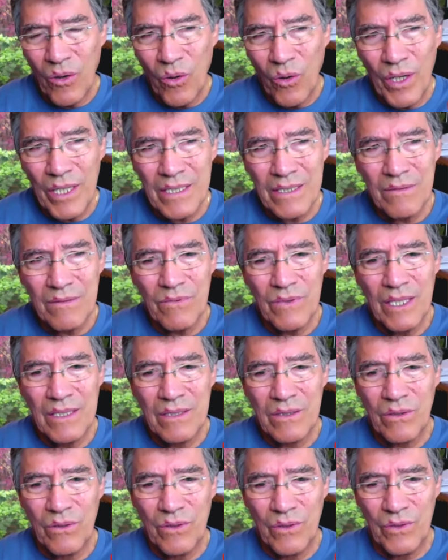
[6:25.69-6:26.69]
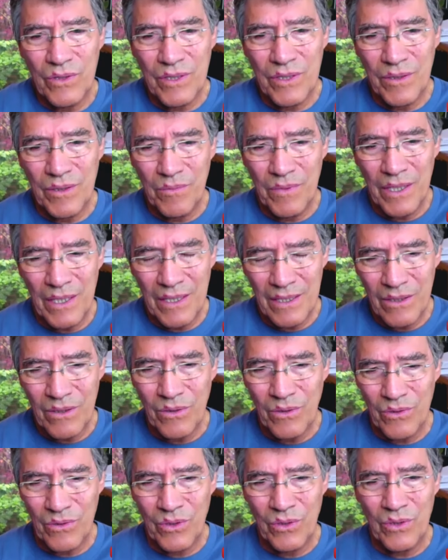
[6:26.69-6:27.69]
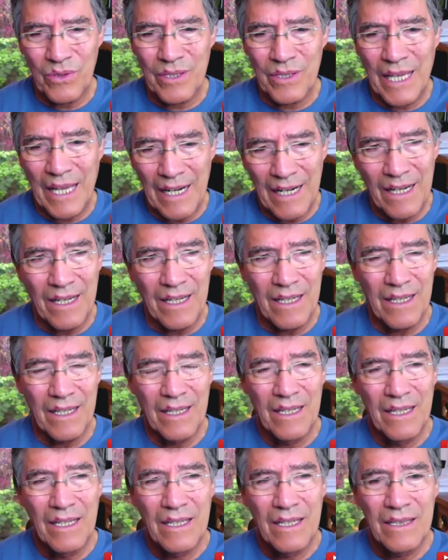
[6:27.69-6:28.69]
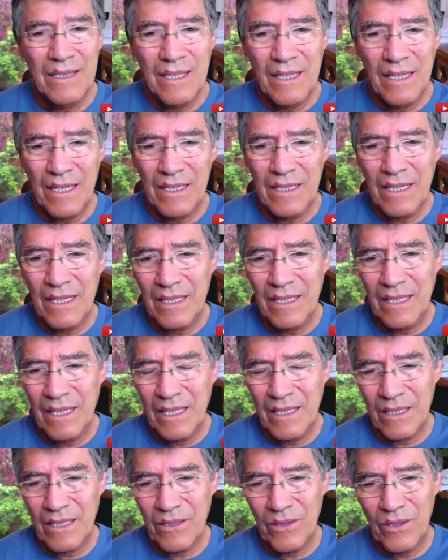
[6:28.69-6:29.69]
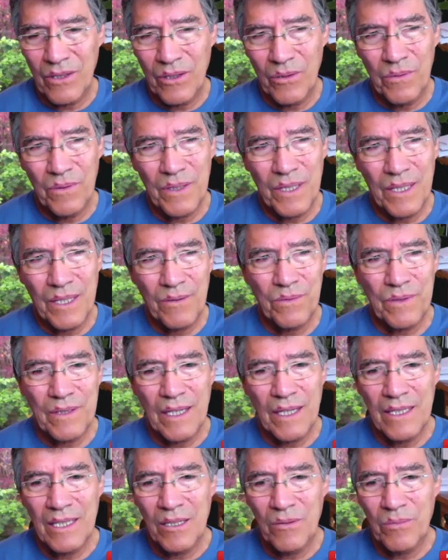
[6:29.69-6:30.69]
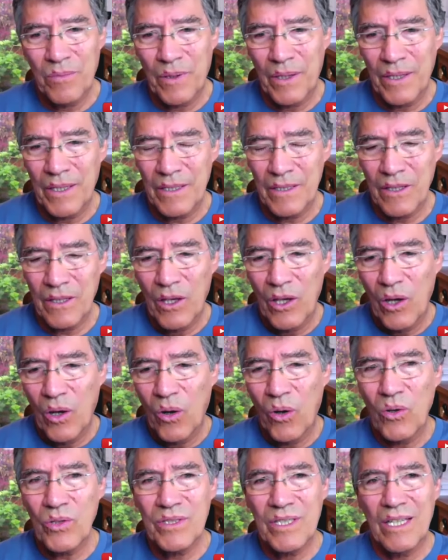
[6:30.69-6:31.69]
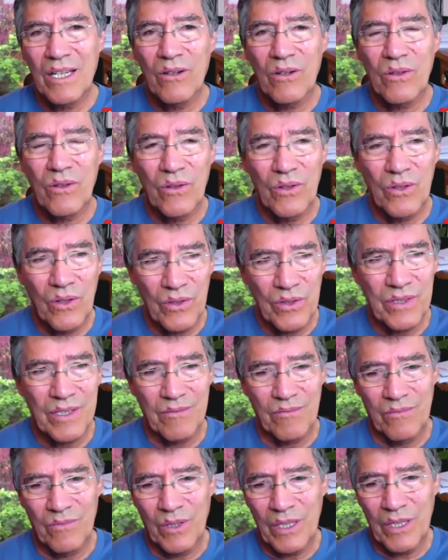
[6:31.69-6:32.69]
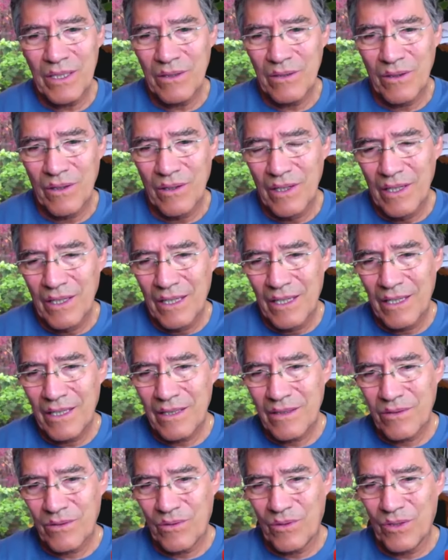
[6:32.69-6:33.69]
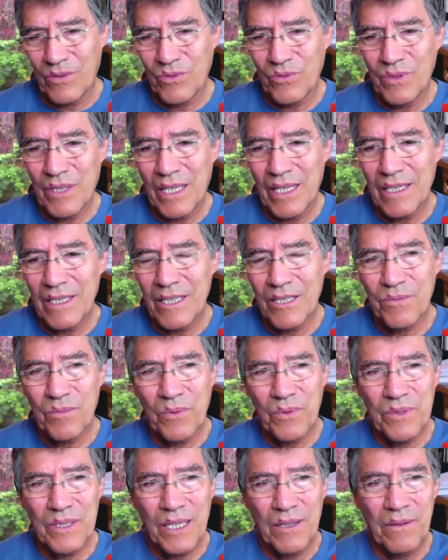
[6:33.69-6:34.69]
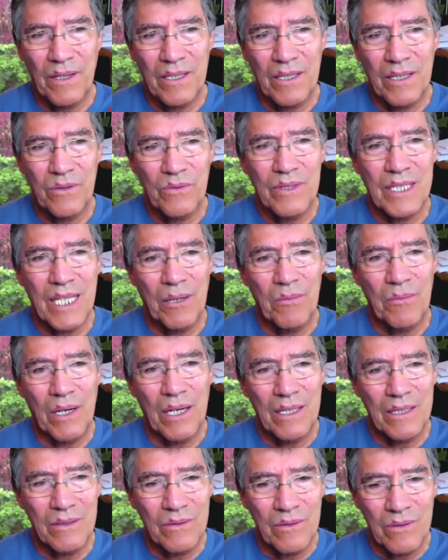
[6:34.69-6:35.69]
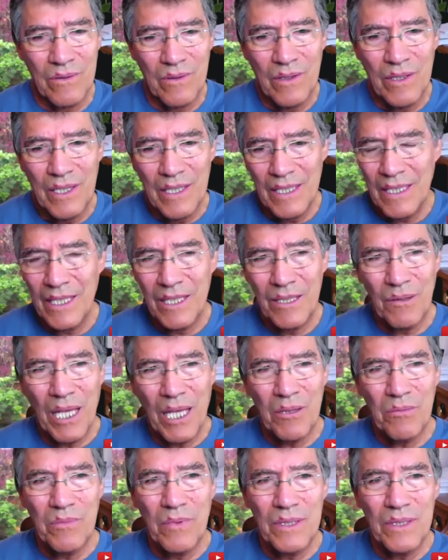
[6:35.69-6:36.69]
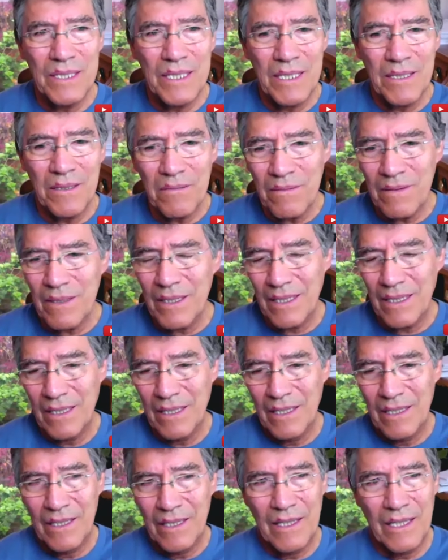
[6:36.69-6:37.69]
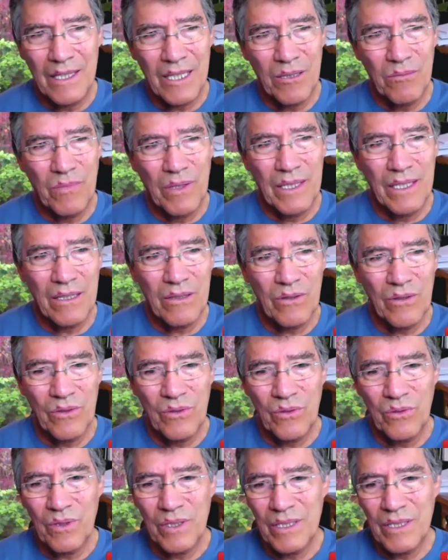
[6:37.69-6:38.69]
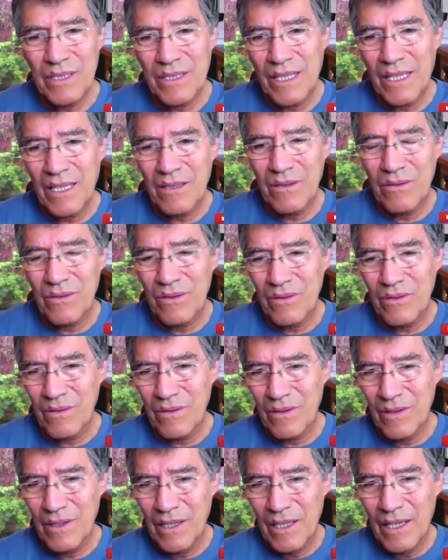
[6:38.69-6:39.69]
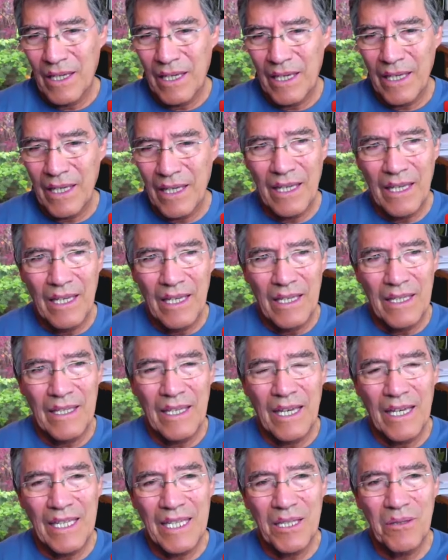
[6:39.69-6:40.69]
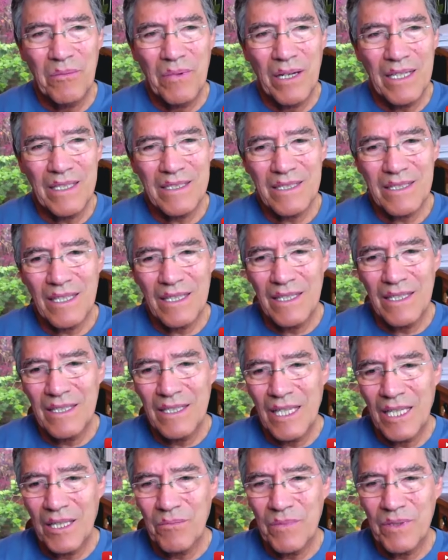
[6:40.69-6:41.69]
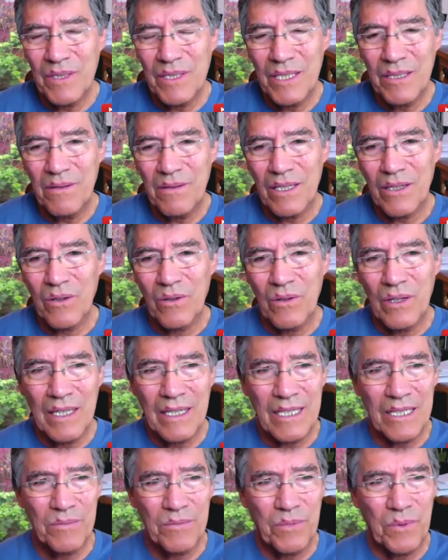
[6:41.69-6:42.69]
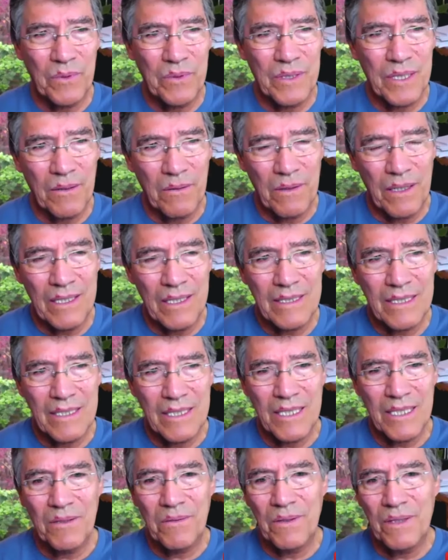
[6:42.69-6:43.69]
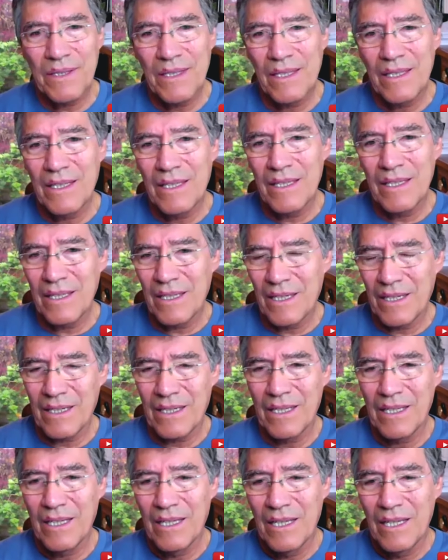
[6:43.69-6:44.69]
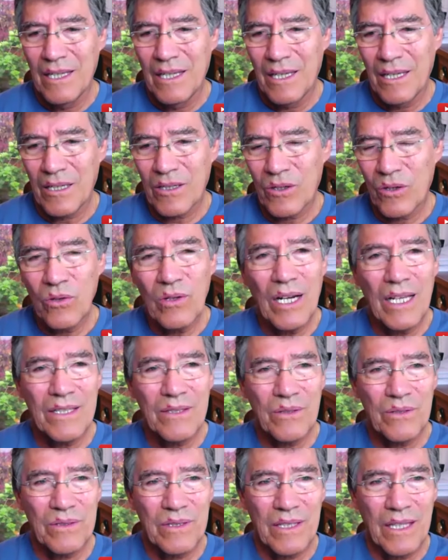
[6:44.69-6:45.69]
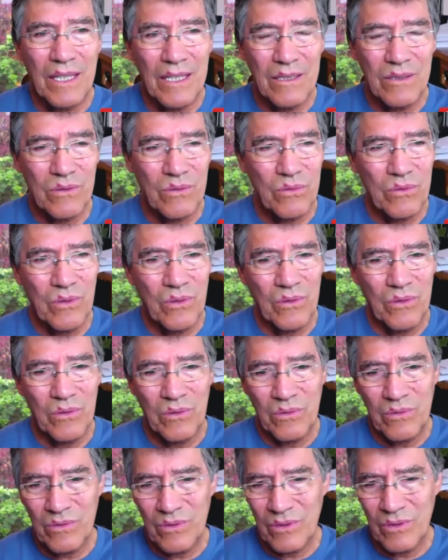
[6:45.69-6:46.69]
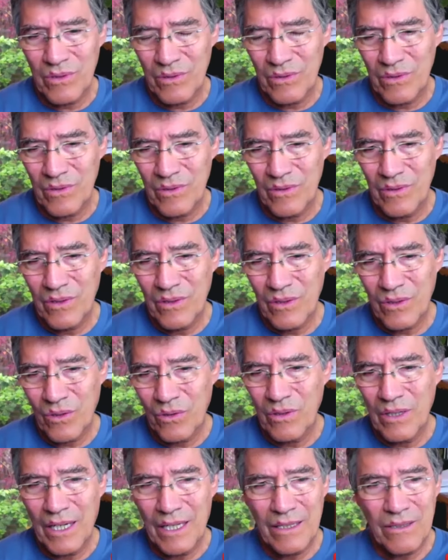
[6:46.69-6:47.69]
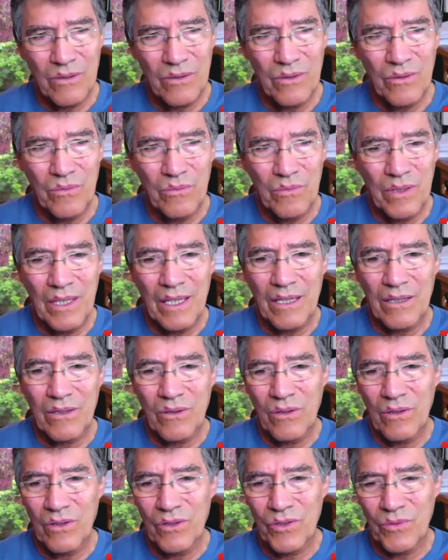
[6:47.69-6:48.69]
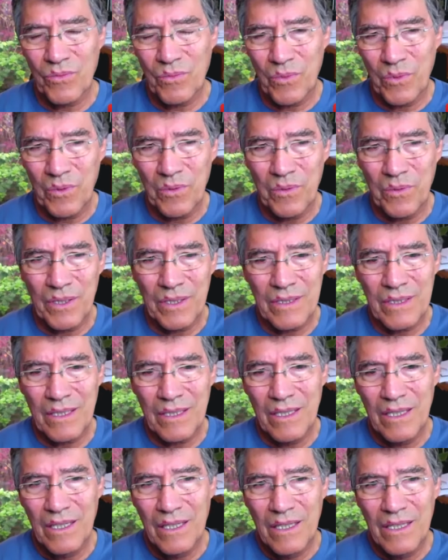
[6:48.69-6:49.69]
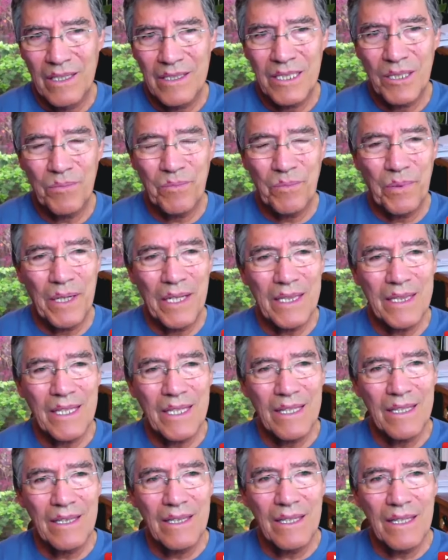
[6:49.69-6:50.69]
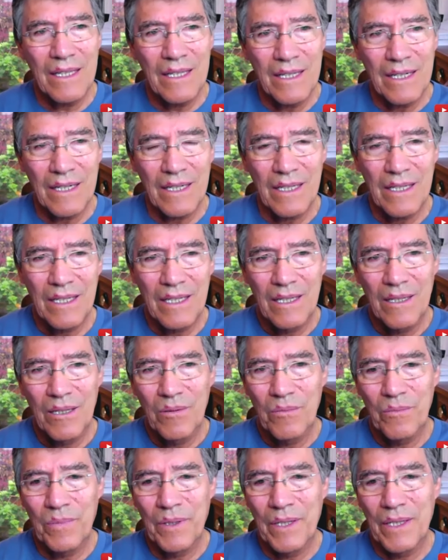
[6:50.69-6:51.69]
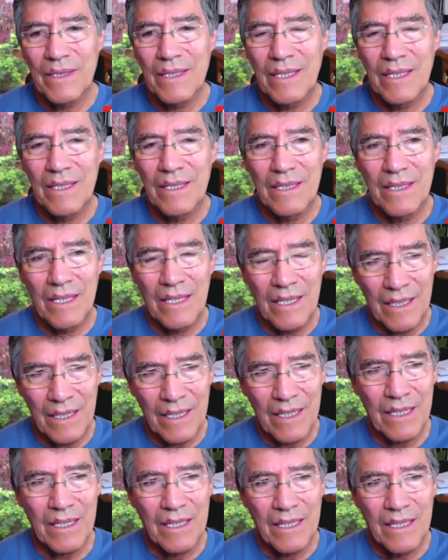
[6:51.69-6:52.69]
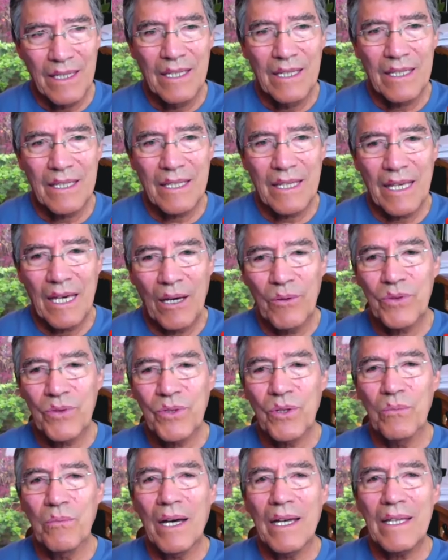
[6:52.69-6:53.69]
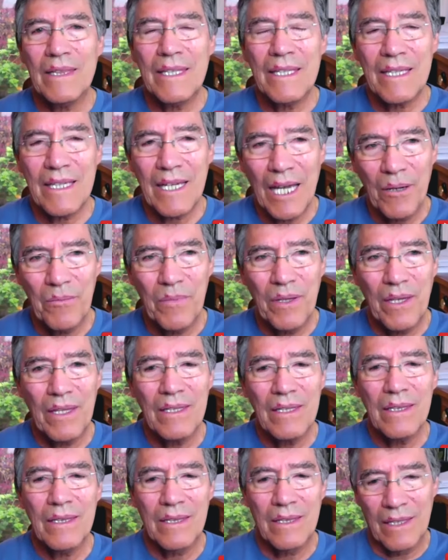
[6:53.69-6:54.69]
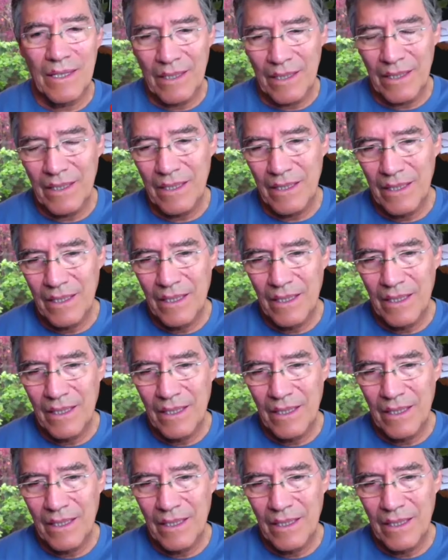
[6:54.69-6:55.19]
o es un desconocimiento total de la realidad económica y fiscal del país, o si lo conocen, bueno, es, es una irresponsabilidad de un tamaño inadmisible en el manejo de un Estado, ¿no? y además inadmisible con las responsabilidades que se debe tener con la sociedad en su conjunto, ¿no? con la economía, con los pobres. Es decir, pretender, pretender que automáticamente